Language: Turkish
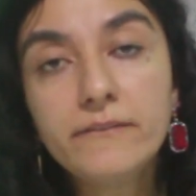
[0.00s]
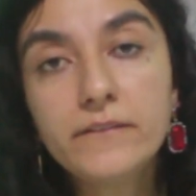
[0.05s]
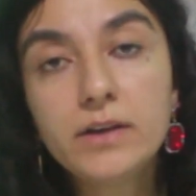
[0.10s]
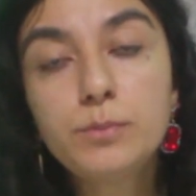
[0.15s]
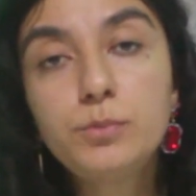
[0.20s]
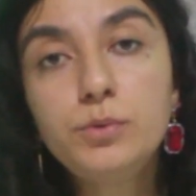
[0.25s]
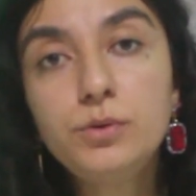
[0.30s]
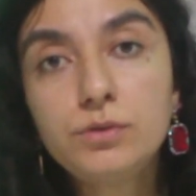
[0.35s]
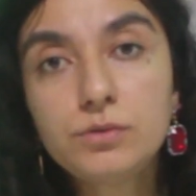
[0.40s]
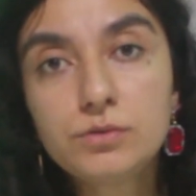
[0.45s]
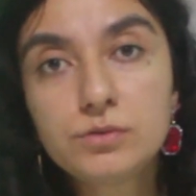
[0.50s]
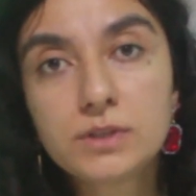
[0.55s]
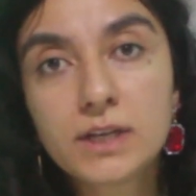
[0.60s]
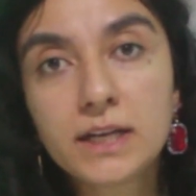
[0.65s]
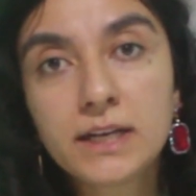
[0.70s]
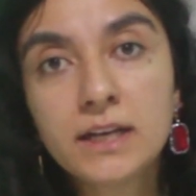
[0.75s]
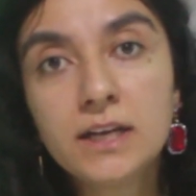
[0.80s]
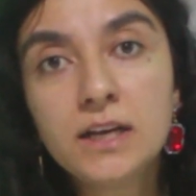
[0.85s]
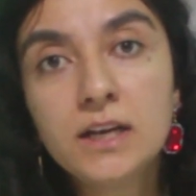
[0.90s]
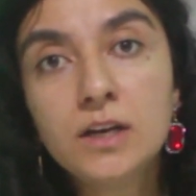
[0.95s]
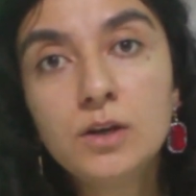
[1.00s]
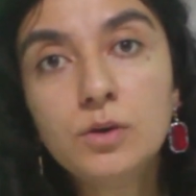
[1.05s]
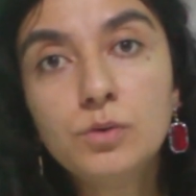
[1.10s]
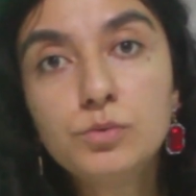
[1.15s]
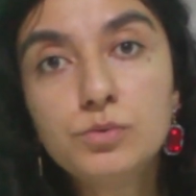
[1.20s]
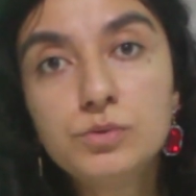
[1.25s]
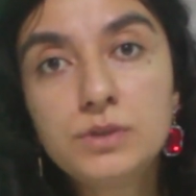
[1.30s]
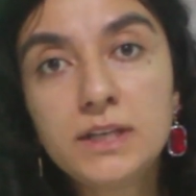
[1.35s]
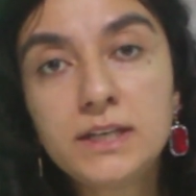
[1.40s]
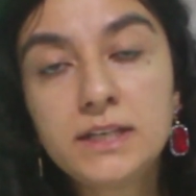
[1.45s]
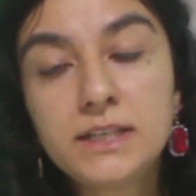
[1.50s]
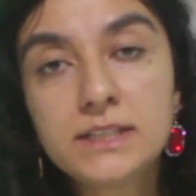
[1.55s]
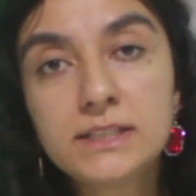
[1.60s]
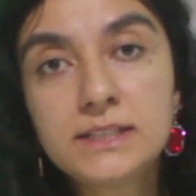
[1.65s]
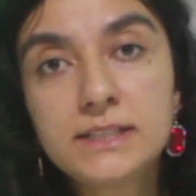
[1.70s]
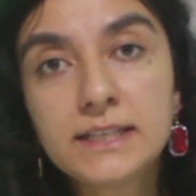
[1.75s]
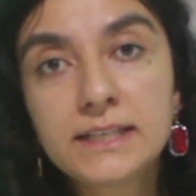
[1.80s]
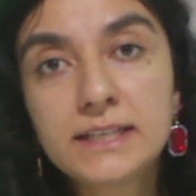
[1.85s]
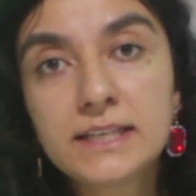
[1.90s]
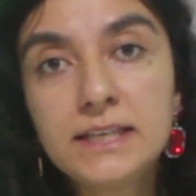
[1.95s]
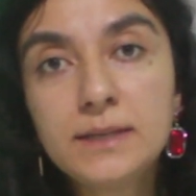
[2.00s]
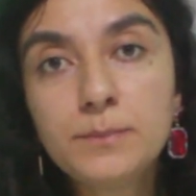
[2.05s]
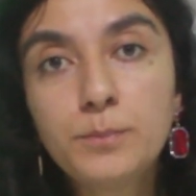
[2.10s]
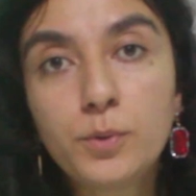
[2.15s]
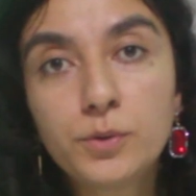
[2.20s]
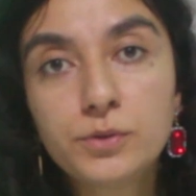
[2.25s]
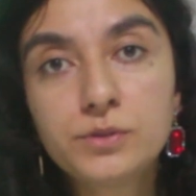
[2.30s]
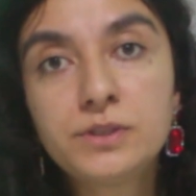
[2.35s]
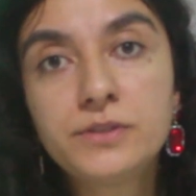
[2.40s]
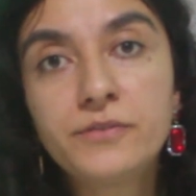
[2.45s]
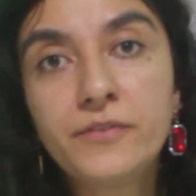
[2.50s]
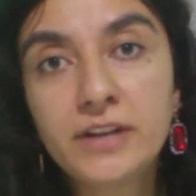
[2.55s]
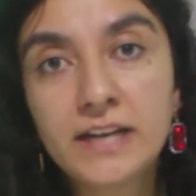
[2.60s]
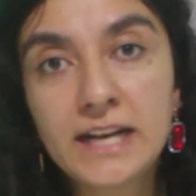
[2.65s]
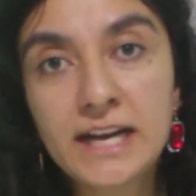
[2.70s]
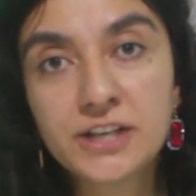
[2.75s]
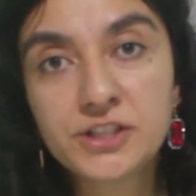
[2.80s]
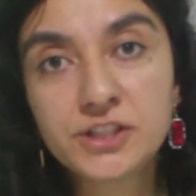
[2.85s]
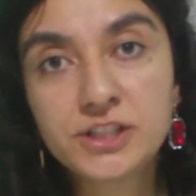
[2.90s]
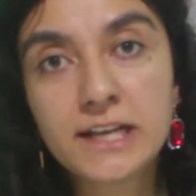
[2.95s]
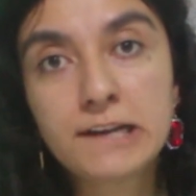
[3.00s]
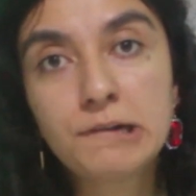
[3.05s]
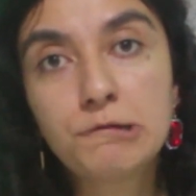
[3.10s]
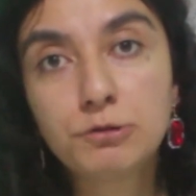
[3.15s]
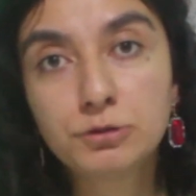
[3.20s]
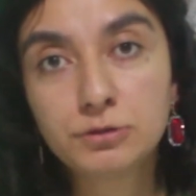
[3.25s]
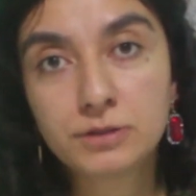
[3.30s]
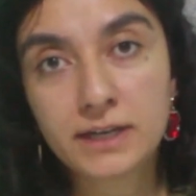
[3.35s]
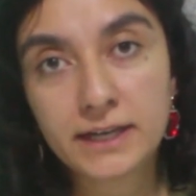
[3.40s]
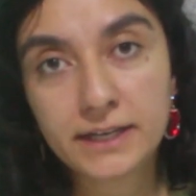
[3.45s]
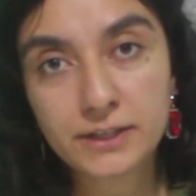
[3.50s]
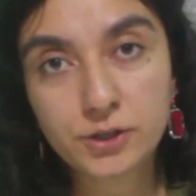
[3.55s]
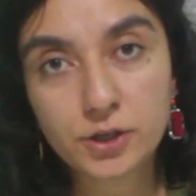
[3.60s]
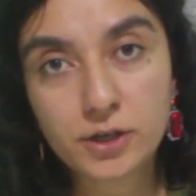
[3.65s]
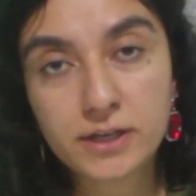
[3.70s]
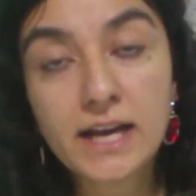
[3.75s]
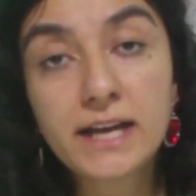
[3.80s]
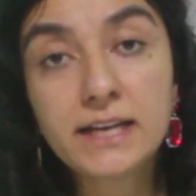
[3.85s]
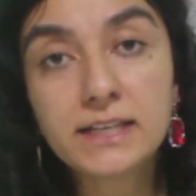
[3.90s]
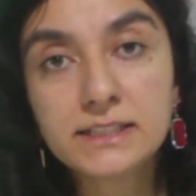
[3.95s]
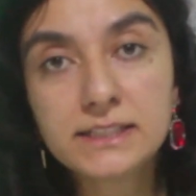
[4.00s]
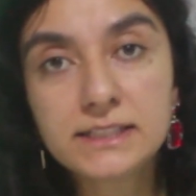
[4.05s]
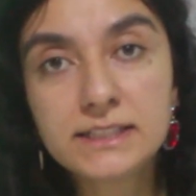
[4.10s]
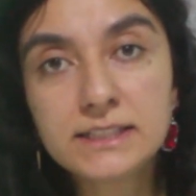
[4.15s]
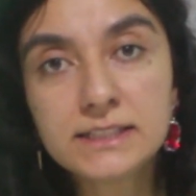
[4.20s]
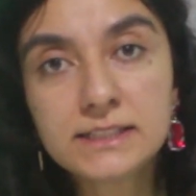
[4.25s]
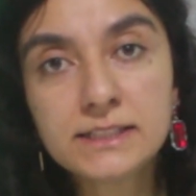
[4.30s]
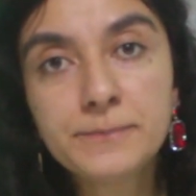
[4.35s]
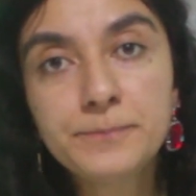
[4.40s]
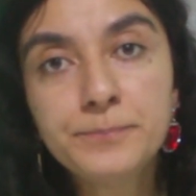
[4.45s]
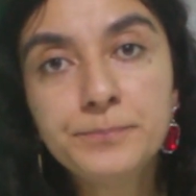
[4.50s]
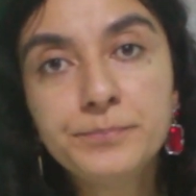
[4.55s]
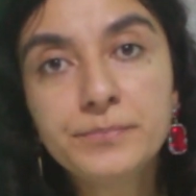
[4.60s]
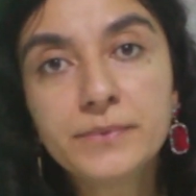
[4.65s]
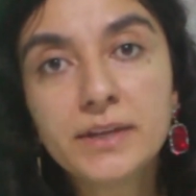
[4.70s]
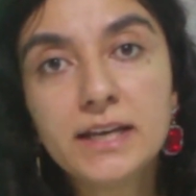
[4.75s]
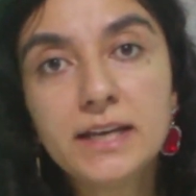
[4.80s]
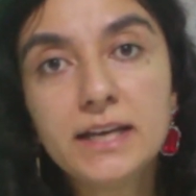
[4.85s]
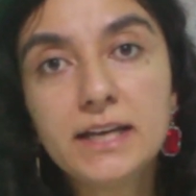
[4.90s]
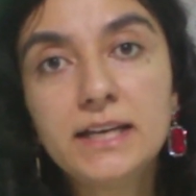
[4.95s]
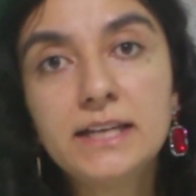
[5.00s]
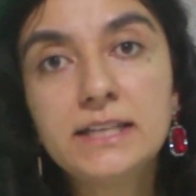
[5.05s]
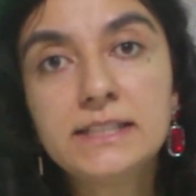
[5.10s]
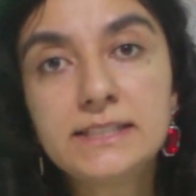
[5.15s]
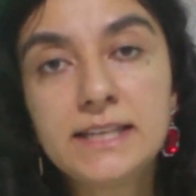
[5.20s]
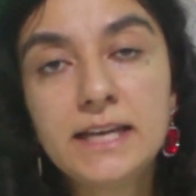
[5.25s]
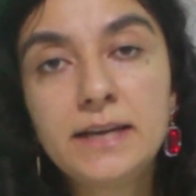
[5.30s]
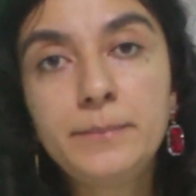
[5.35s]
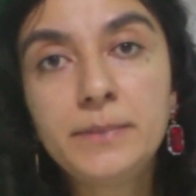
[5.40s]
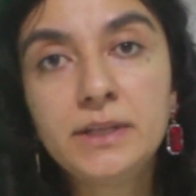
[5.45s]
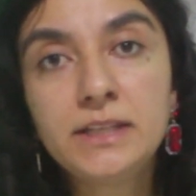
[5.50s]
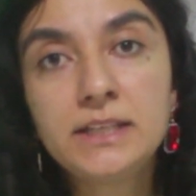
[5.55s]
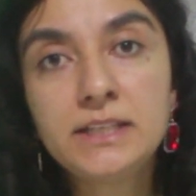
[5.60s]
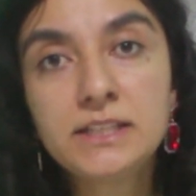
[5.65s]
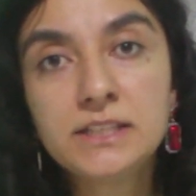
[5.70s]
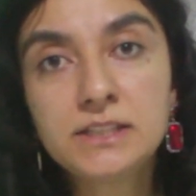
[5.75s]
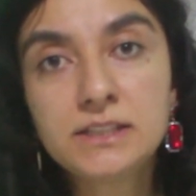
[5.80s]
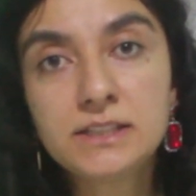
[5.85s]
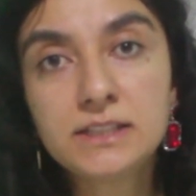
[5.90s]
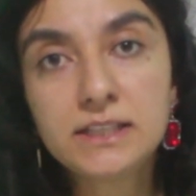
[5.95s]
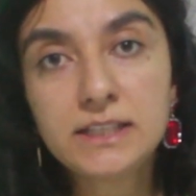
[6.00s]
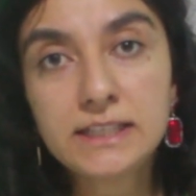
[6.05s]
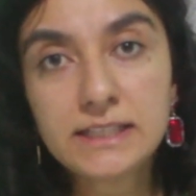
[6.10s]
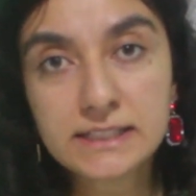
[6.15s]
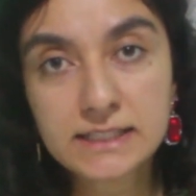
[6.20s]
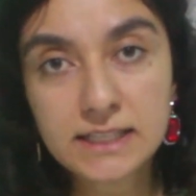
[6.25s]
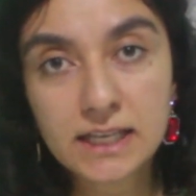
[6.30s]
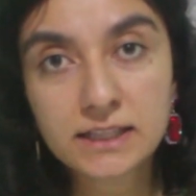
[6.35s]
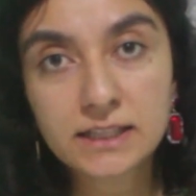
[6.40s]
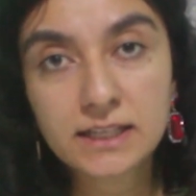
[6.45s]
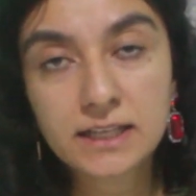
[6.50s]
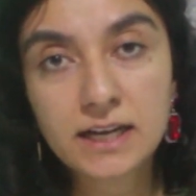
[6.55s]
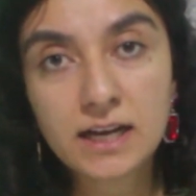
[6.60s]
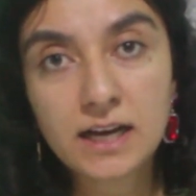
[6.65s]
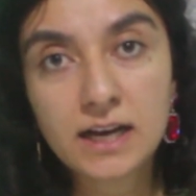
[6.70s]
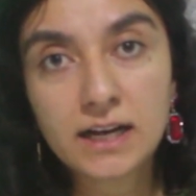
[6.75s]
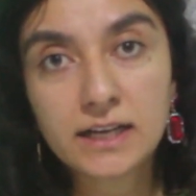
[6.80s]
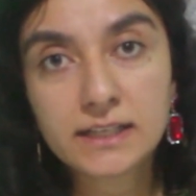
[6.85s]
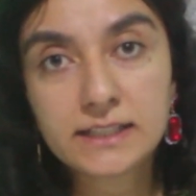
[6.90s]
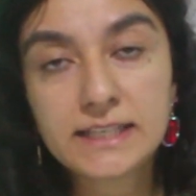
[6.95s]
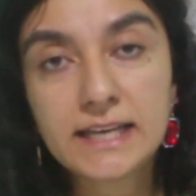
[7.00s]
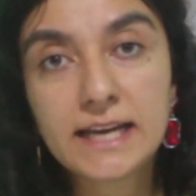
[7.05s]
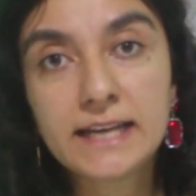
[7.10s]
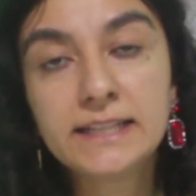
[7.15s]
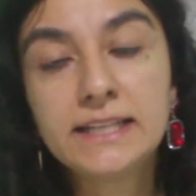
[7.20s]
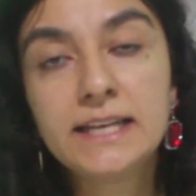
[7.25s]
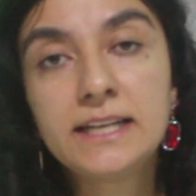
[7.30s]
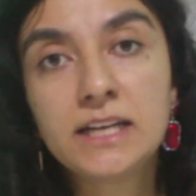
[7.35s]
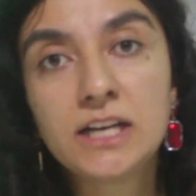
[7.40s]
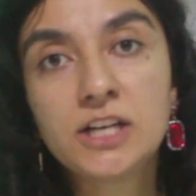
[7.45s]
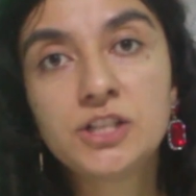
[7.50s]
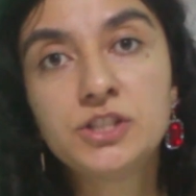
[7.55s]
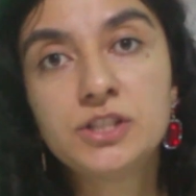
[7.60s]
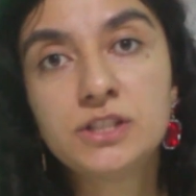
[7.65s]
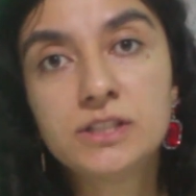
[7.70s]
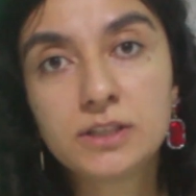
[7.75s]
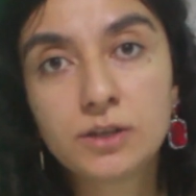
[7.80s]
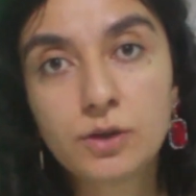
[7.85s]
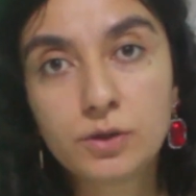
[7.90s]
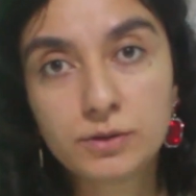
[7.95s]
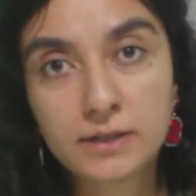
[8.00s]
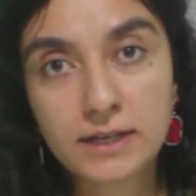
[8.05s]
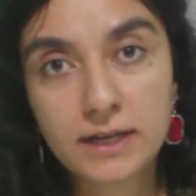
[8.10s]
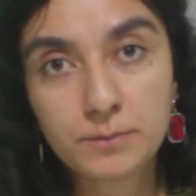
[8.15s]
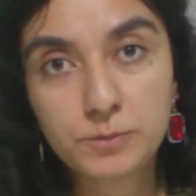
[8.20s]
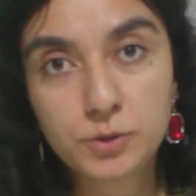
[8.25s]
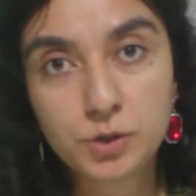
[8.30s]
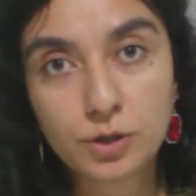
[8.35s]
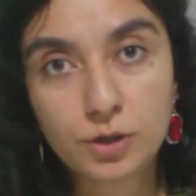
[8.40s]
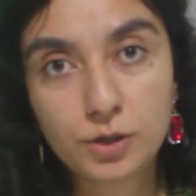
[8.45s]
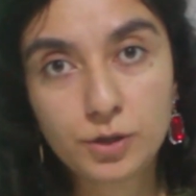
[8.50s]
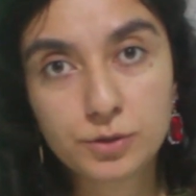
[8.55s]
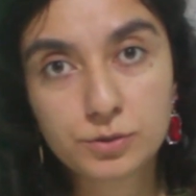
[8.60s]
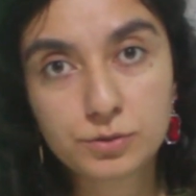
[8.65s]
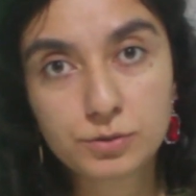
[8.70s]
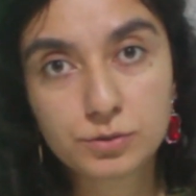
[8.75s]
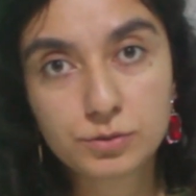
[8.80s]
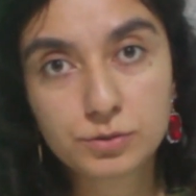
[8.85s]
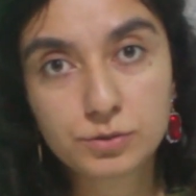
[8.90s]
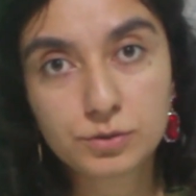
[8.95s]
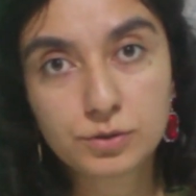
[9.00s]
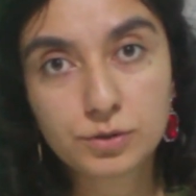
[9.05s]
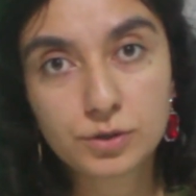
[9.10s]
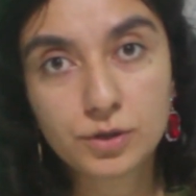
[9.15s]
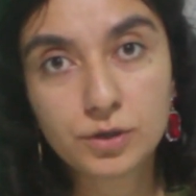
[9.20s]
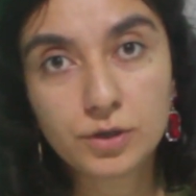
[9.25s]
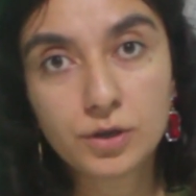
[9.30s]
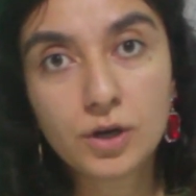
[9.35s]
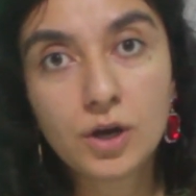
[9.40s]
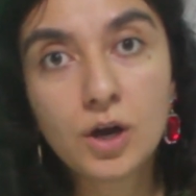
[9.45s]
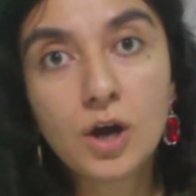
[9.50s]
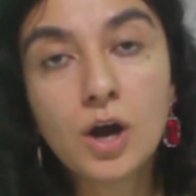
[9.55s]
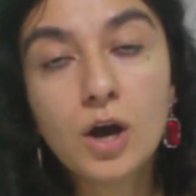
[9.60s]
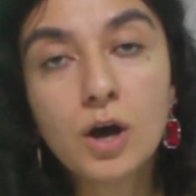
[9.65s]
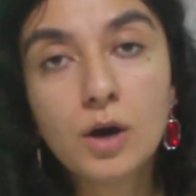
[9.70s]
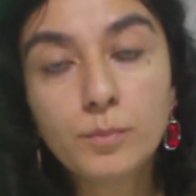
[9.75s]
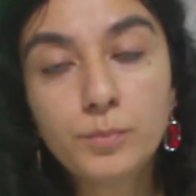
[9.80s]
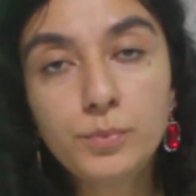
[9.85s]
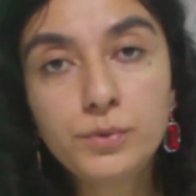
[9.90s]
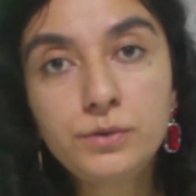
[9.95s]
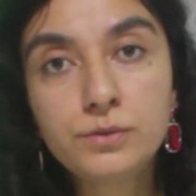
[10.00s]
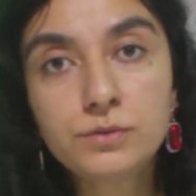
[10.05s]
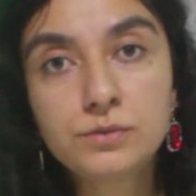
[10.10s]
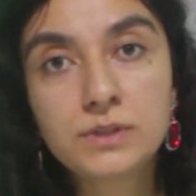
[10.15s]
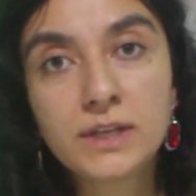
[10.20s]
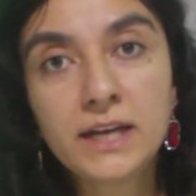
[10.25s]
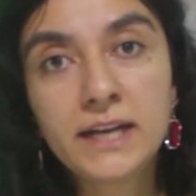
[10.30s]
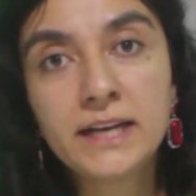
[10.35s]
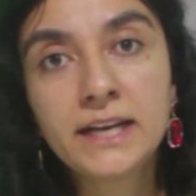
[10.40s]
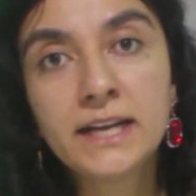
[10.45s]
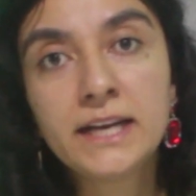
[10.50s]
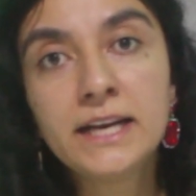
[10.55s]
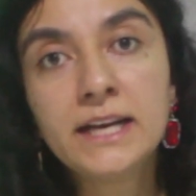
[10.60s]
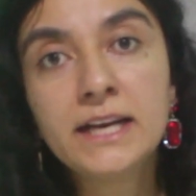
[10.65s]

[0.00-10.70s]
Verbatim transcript: Ve bu yüzden üzerinizdeki pozitif enerjiler onlara gidiyor. Yani siz e, sevmediğiniz insanlara kendi enerjinizi göndermiş oluyorsunuz. Bu yüzden